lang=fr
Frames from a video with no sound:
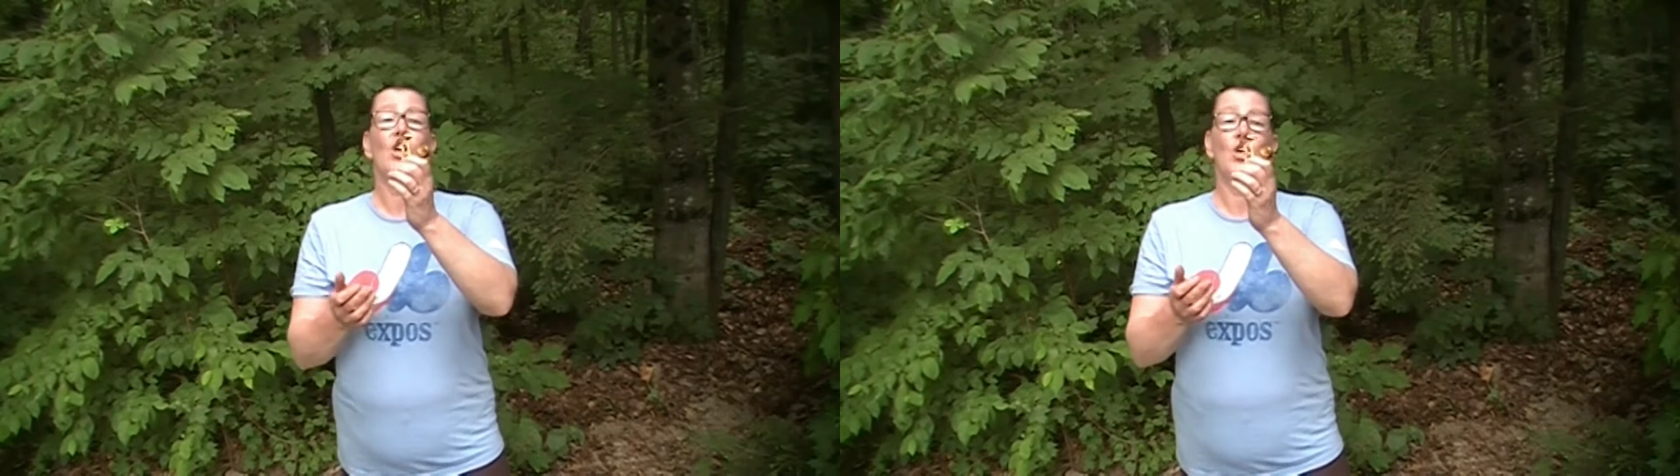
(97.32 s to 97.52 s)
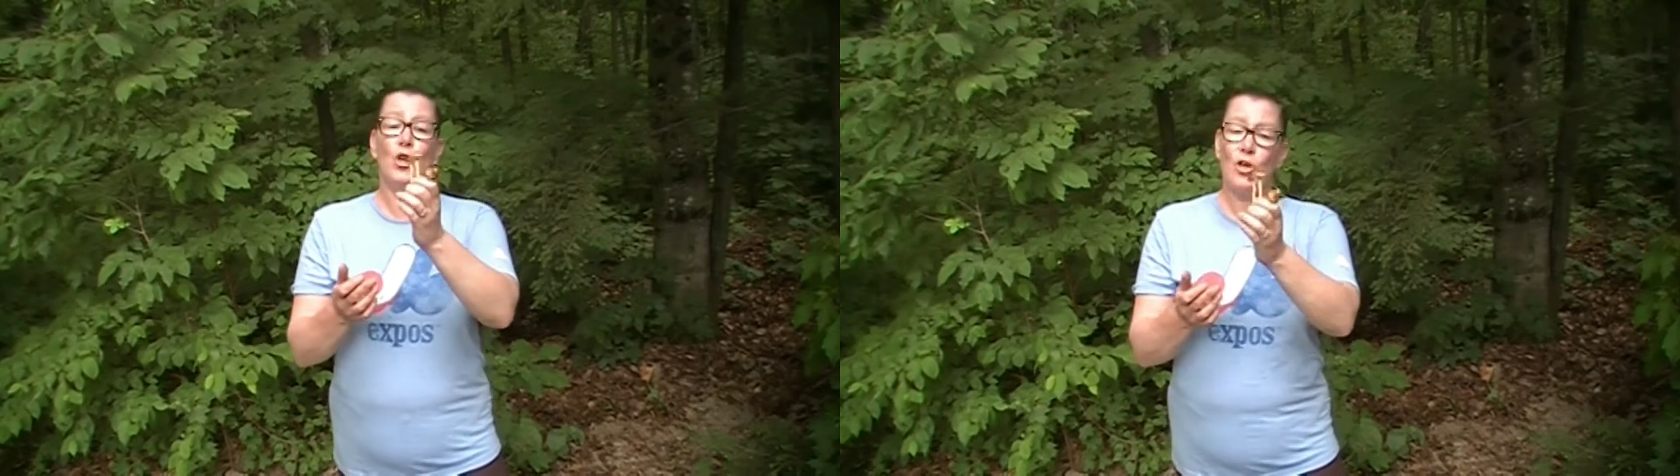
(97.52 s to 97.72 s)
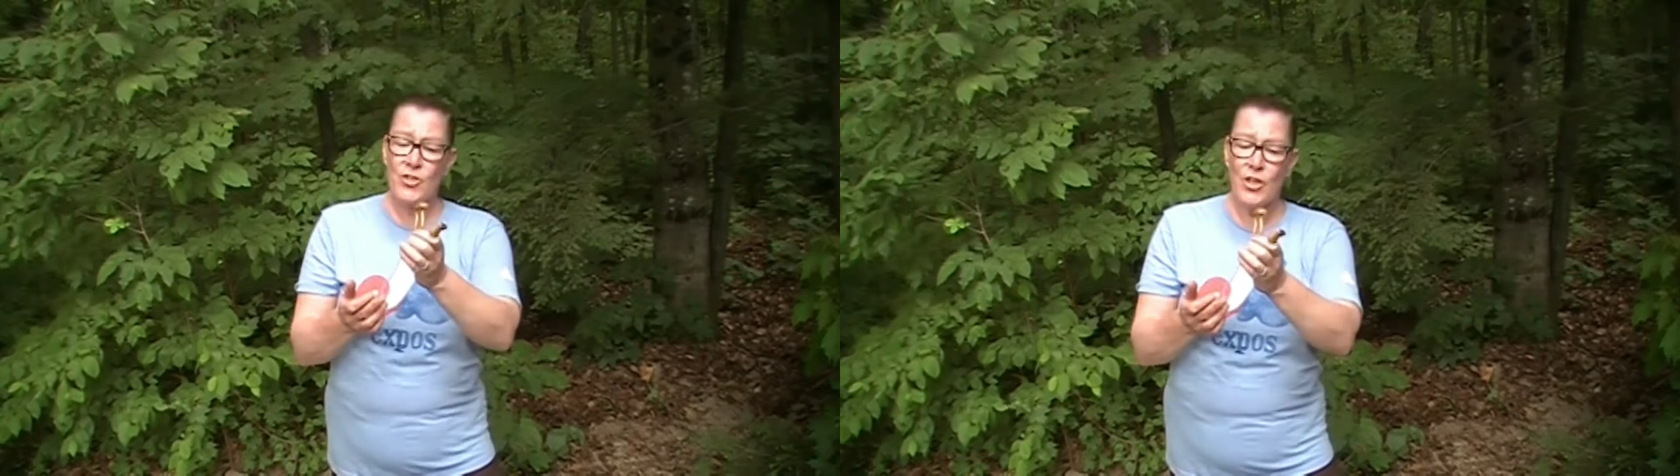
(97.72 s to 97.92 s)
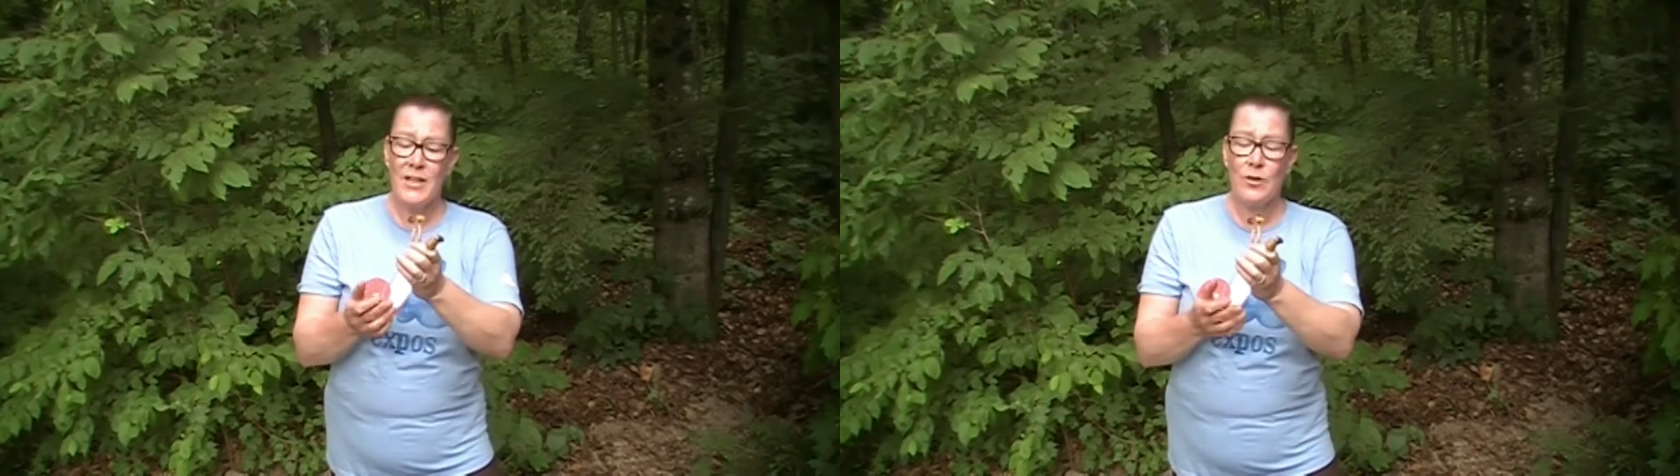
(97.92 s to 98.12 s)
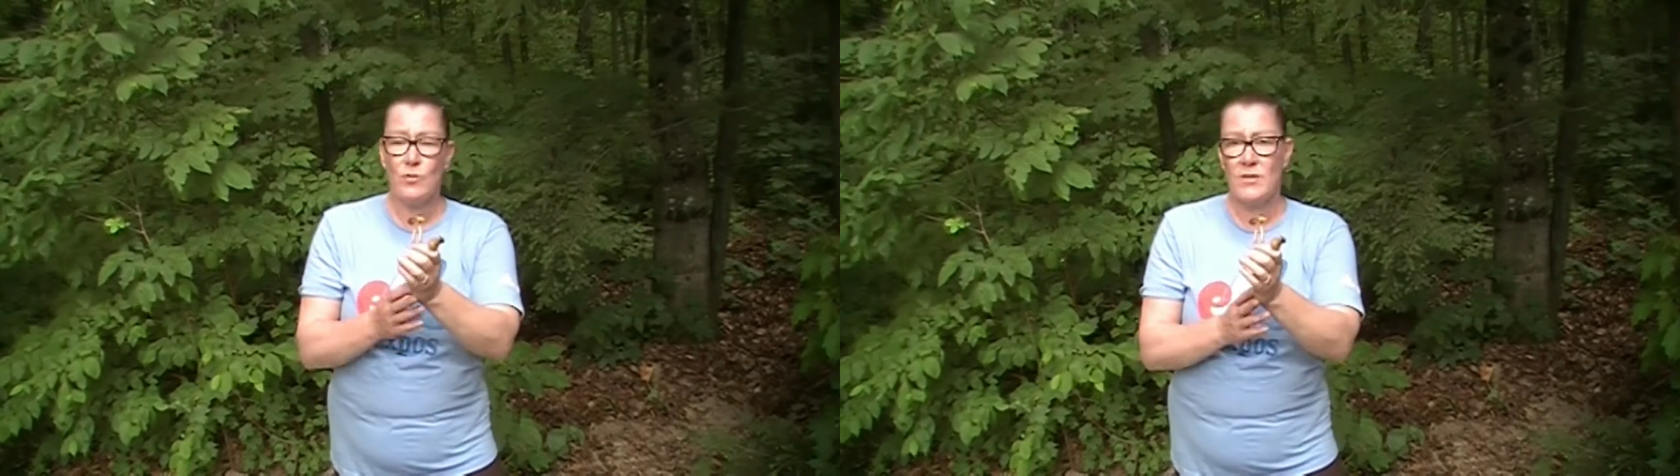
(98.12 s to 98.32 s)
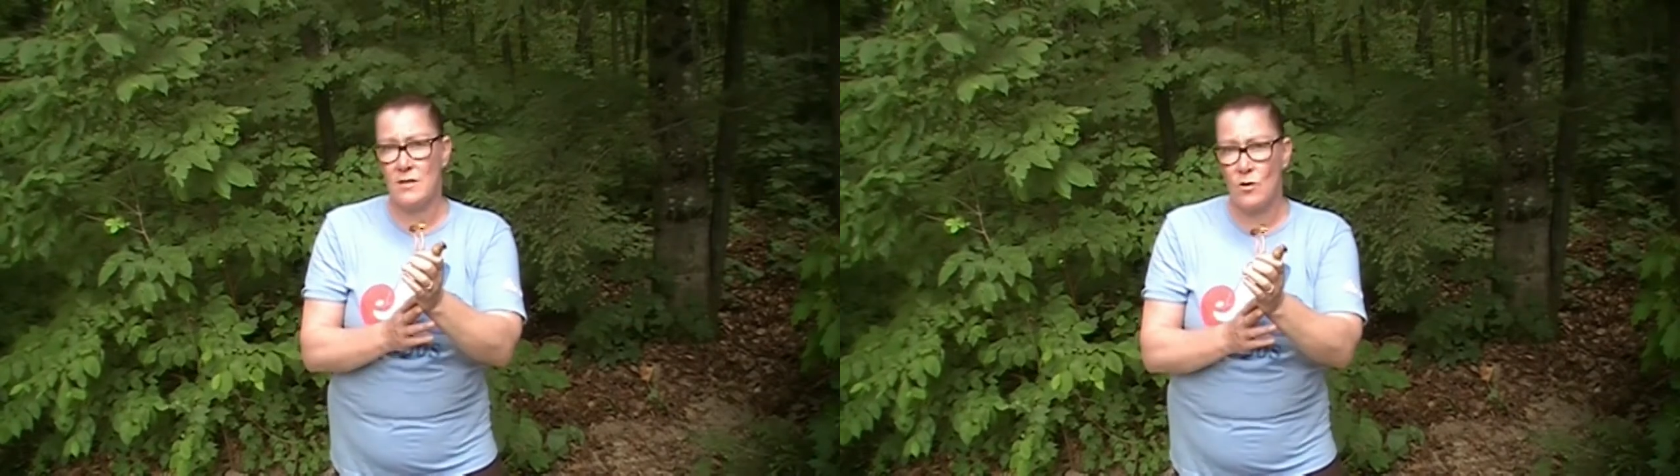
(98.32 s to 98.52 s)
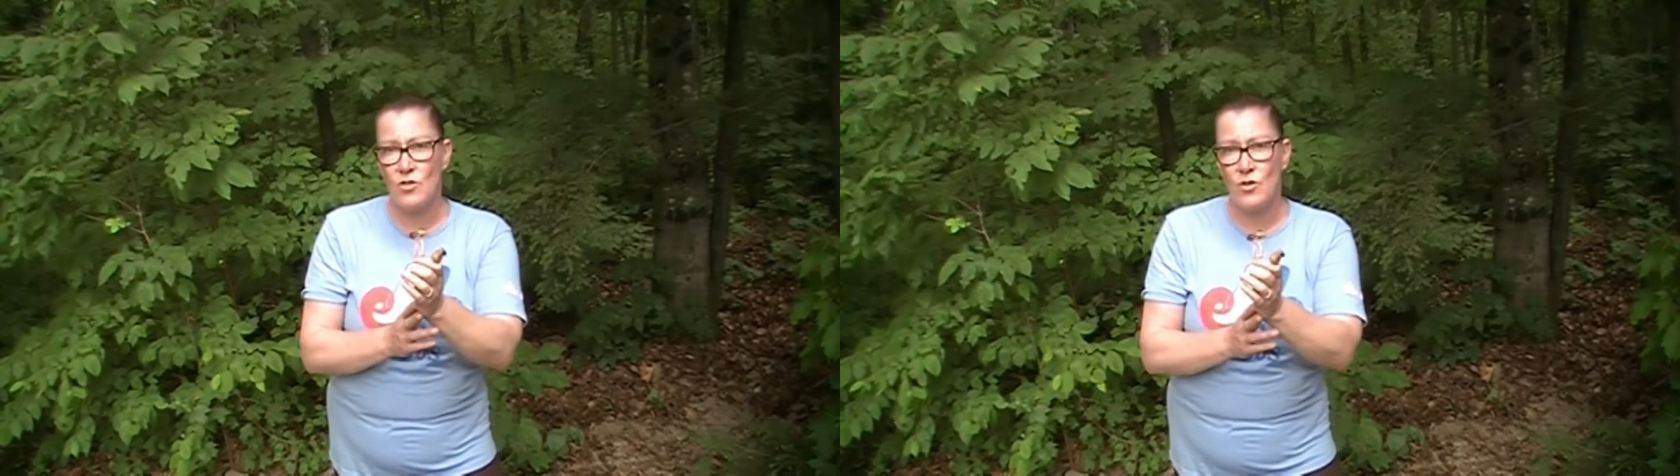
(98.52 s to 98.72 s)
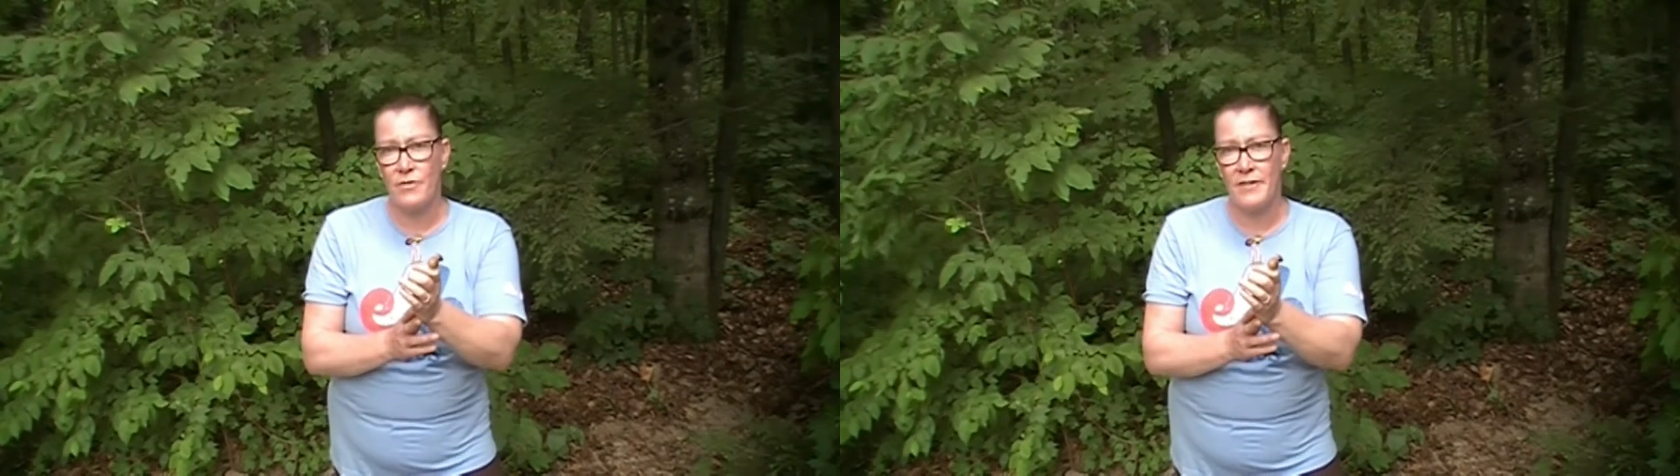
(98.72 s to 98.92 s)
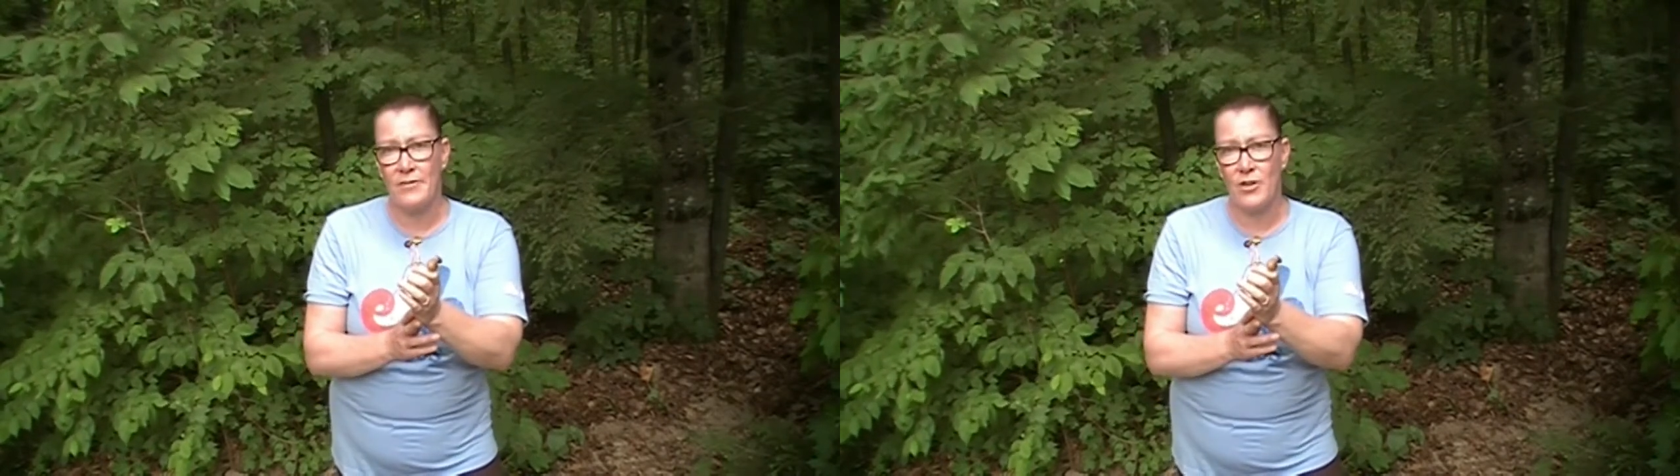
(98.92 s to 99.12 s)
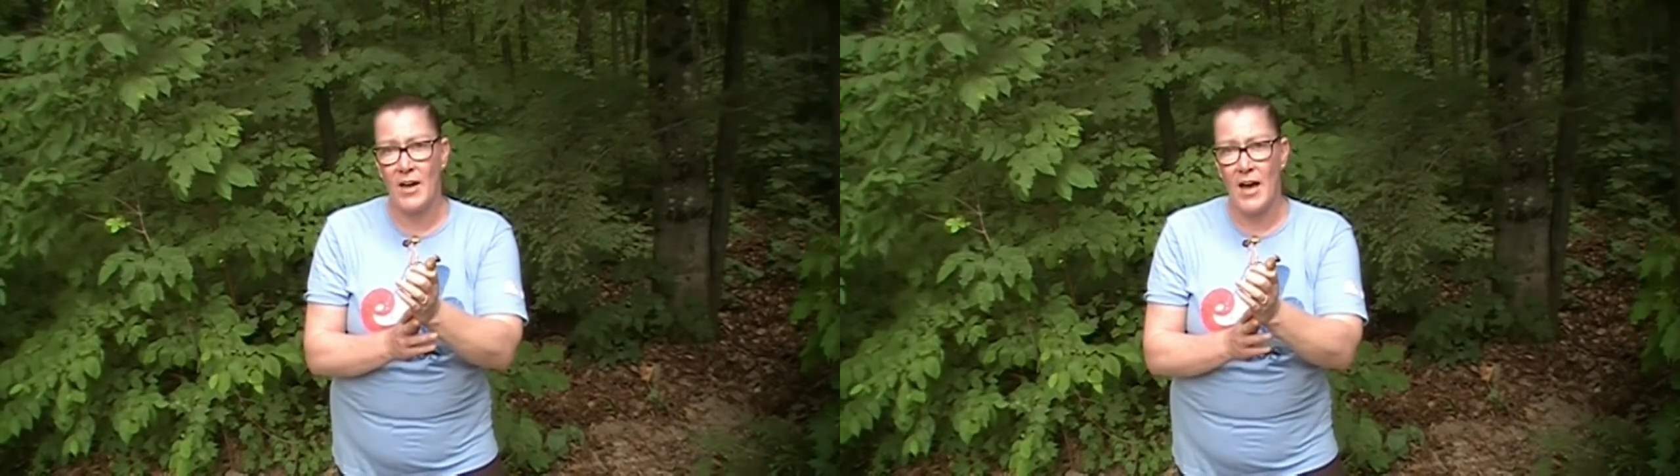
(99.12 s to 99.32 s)
Lorsque les conditions sont
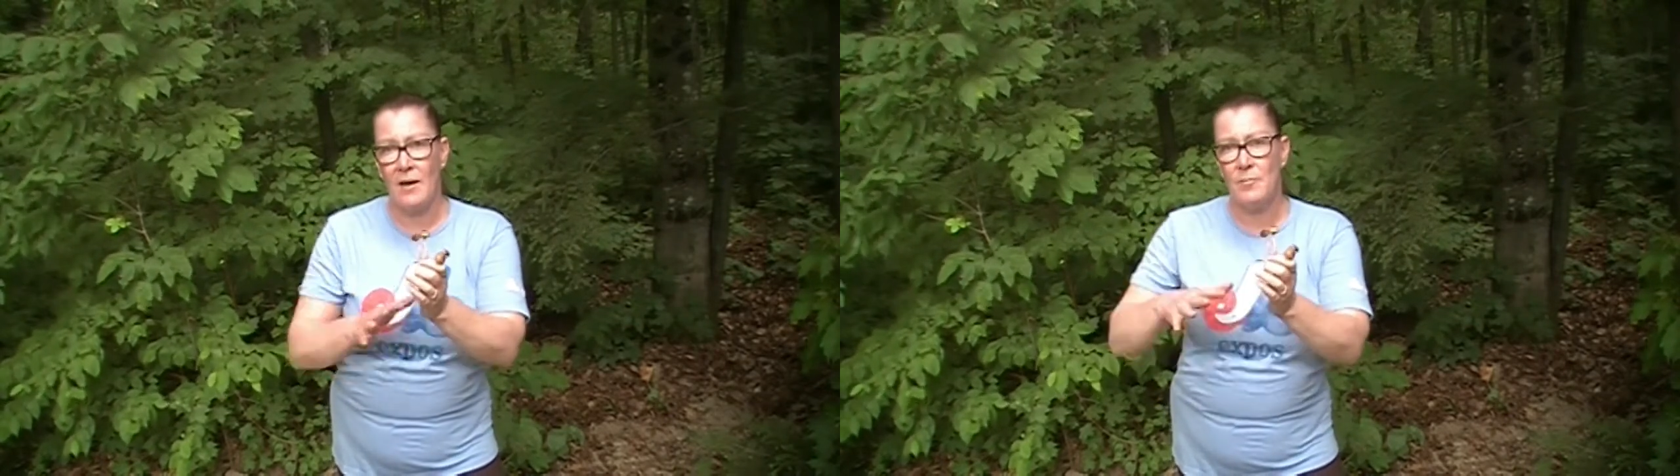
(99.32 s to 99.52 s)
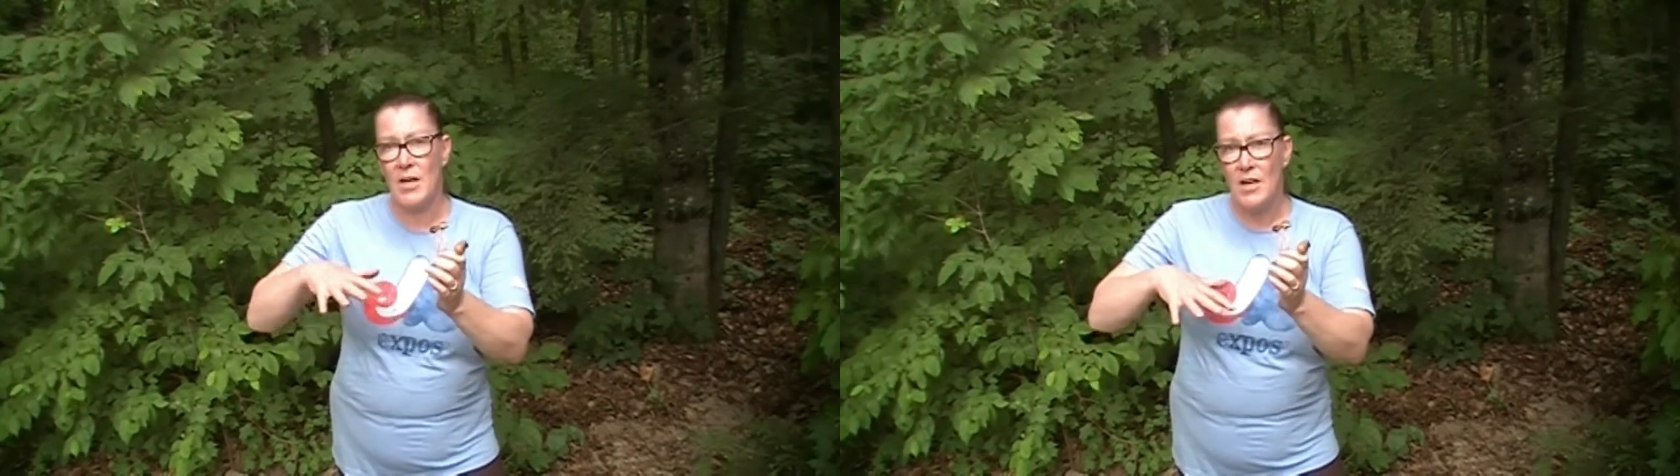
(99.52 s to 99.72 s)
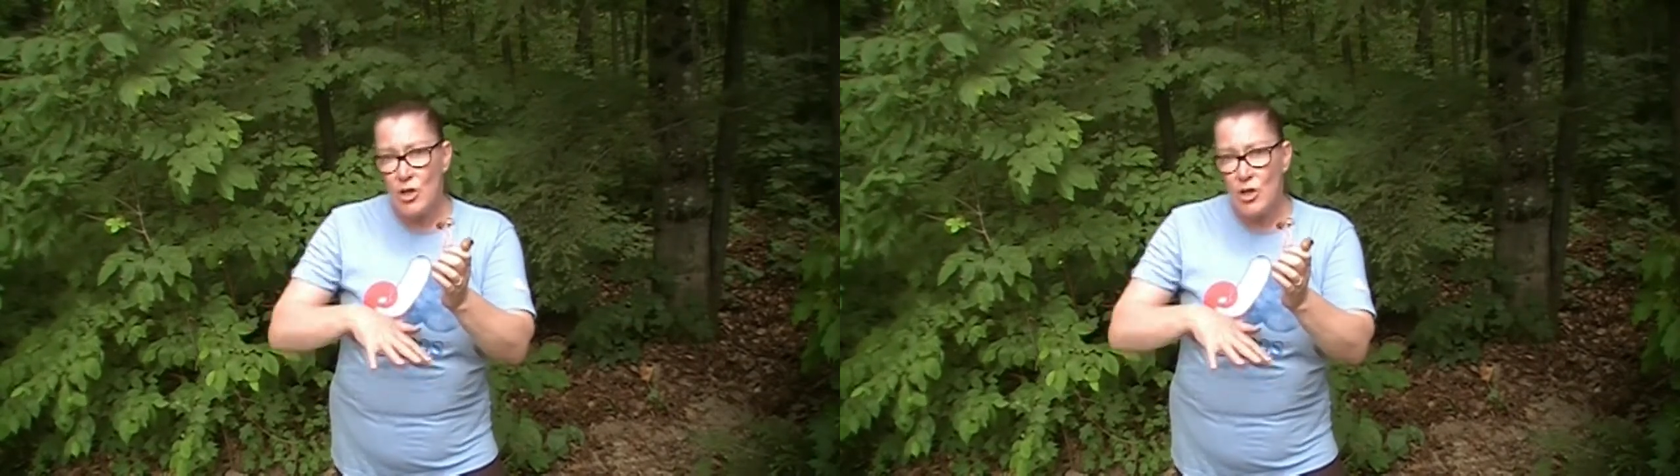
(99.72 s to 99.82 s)
favorables,